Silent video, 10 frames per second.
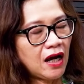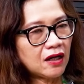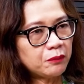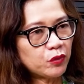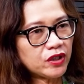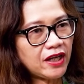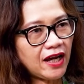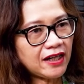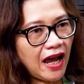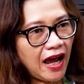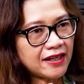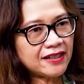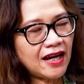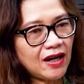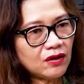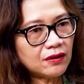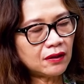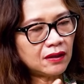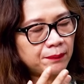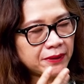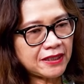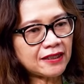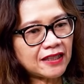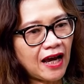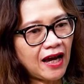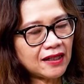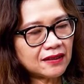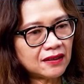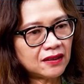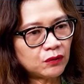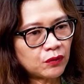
Kemudian ada uh, pernyataan uh,